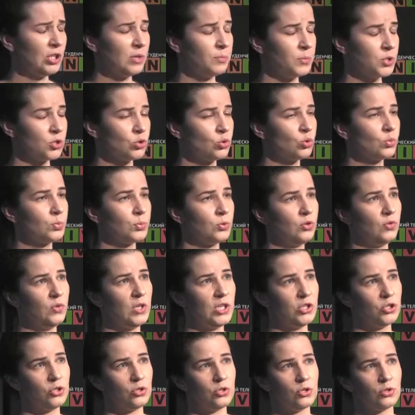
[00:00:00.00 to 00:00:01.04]
преступную
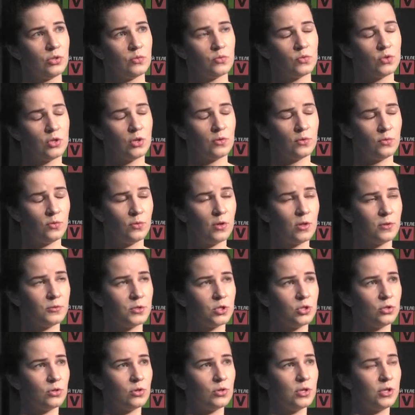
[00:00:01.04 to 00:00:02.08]
вещь, то есть он ввел
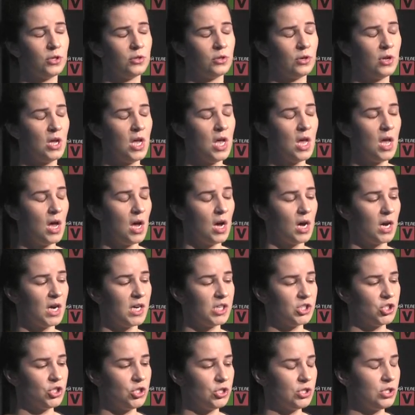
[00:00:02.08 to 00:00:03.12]
в теорию
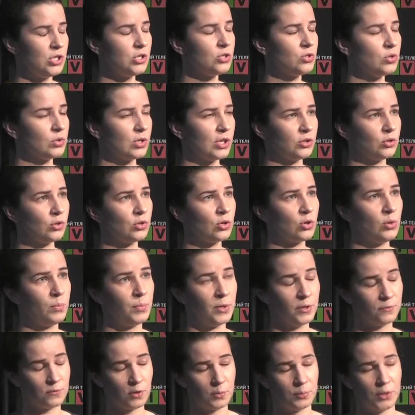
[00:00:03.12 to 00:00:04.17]
частицу, которую,
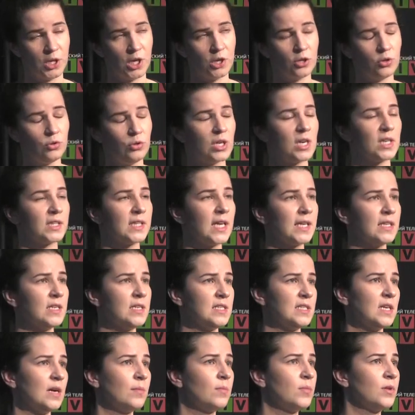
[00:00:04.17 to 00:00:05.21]
по его мнению, никогда
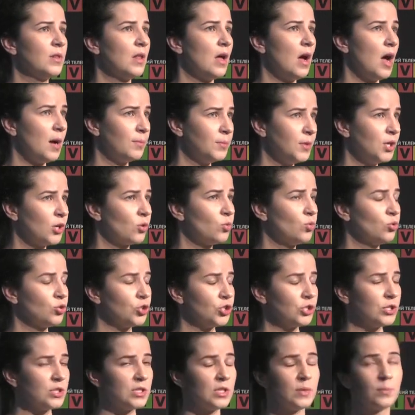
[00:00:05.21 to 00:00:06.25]
нельзя было
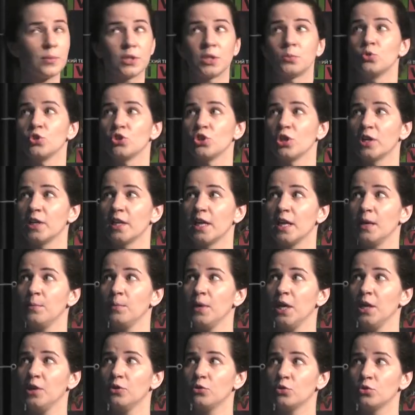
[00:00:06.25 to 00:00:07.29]
обнаружить, потому что она
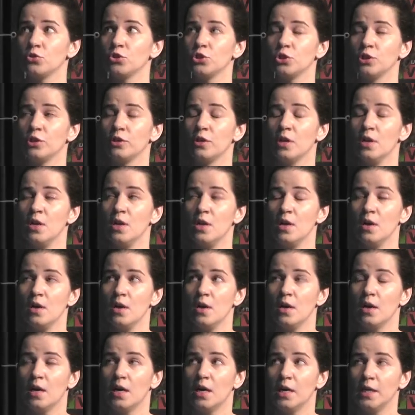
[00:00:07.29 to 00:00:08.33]
имеет очень
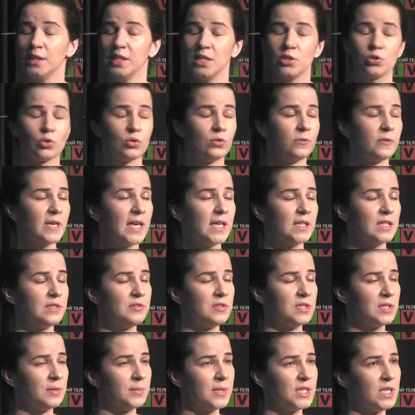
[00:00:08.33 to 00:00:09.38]
низкую
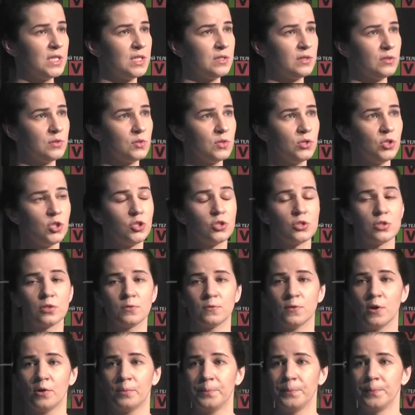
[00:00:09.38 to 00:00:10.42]
вероятность взаимодействия с
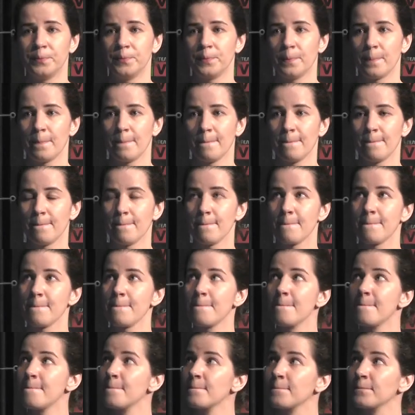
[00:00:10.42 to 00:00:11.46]
веществом.
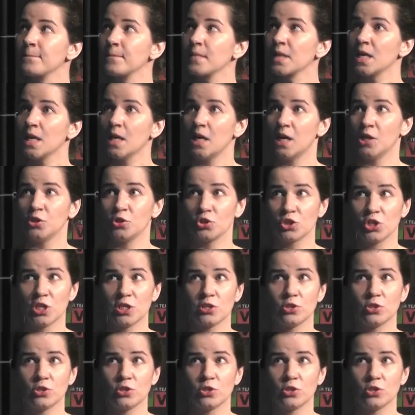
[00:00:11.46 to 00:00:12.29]
Но, к счастью,